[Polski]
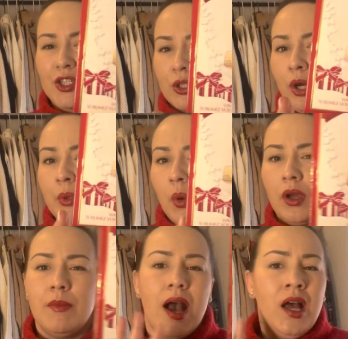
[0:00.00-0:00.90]
że to było
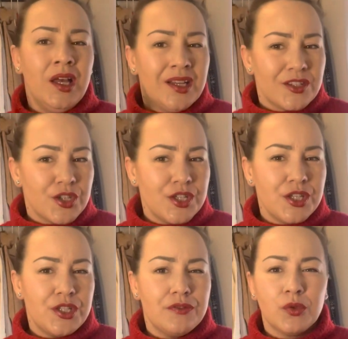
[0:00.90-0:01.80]
chyba
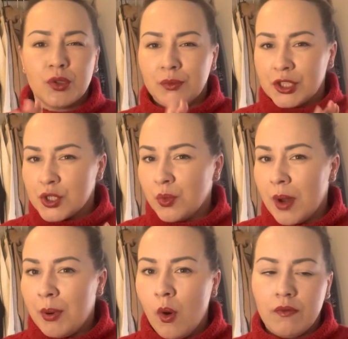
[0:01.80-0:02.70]
30 funtów, bo też
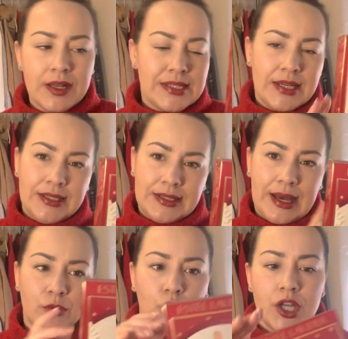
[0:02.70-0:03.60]
była połowa ceny,
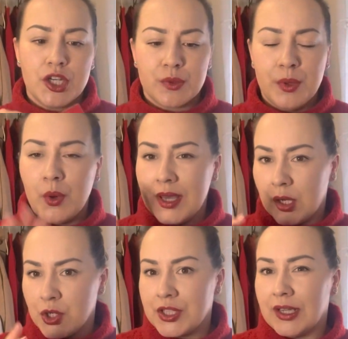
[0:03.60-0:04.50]
tam to też było
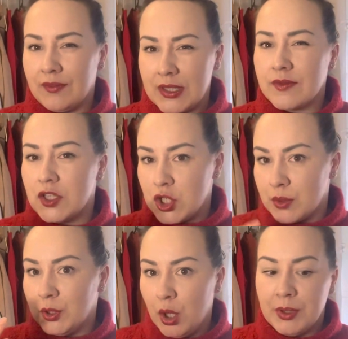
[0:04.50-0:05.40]
jakoś tak, więc wiecie,
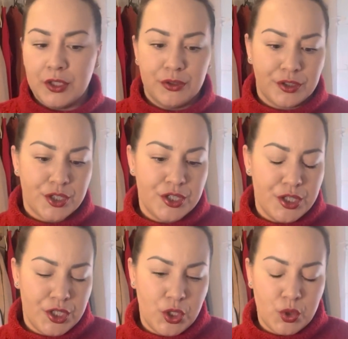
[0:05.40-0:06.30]
dobrać do tych
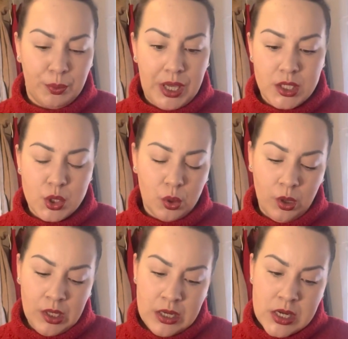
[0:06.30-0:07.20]
65.
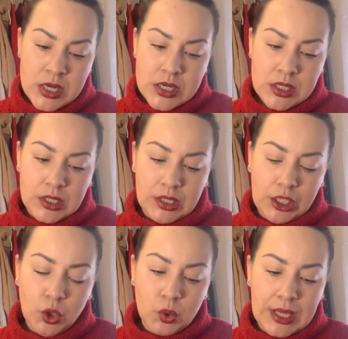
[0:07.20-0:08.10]
E,
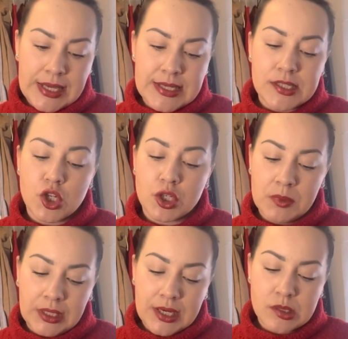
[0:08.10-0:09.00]
I tutaj jest
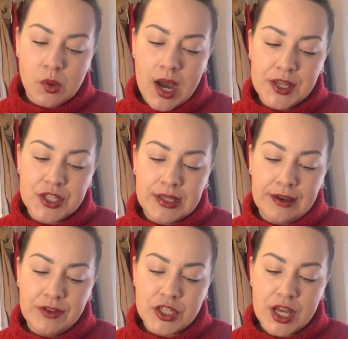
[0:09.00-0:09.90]
szminka, słuchajcie,
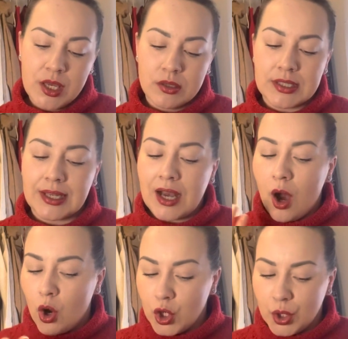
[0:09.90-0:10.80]
nawilżająca,
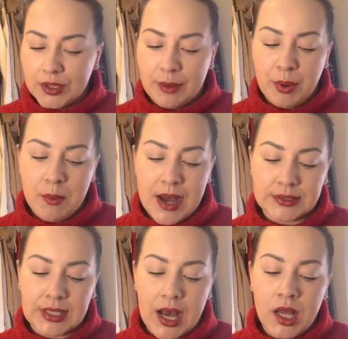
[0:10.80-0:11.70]
taka ochronna
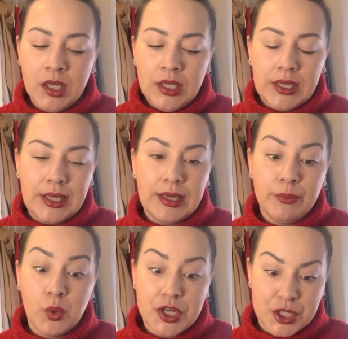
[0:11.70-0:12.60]
pomadka
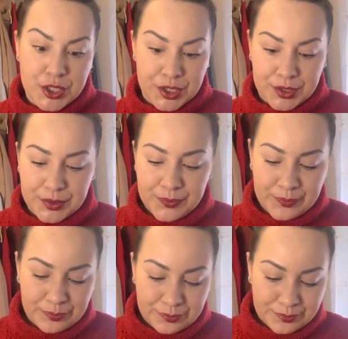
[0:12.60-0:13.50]
i błyszczyk.
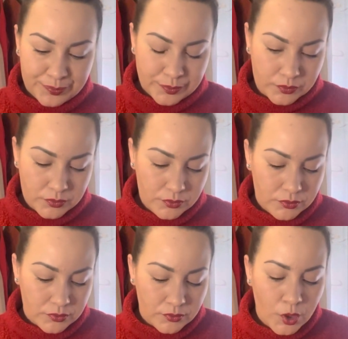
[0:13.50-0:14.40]

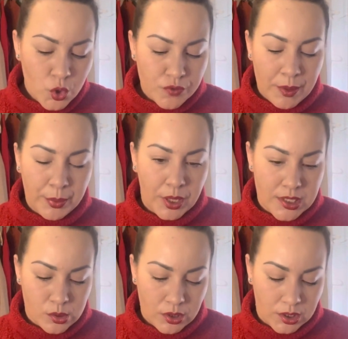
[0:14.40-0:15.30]
Już Wam
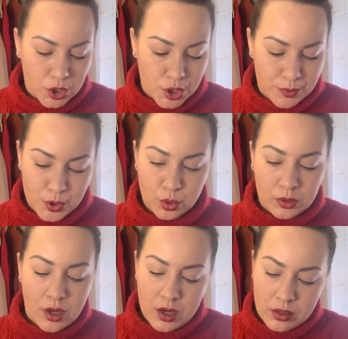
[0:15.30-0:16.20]
pokazuję tak
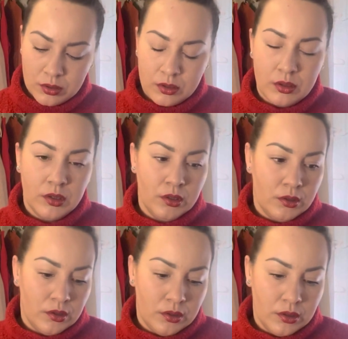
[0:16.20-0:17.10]
szybciutko.
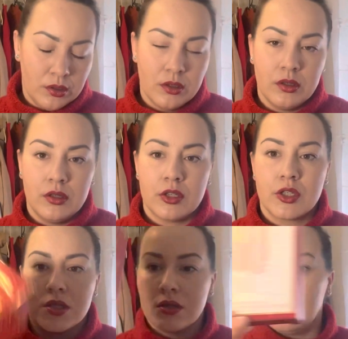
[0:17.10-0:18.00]

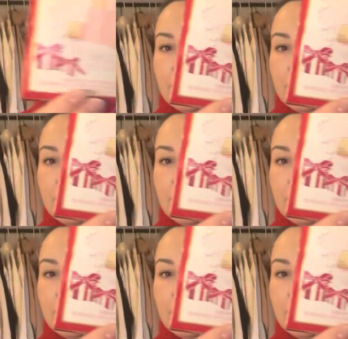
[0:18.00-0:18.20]
Jeszcze zrobię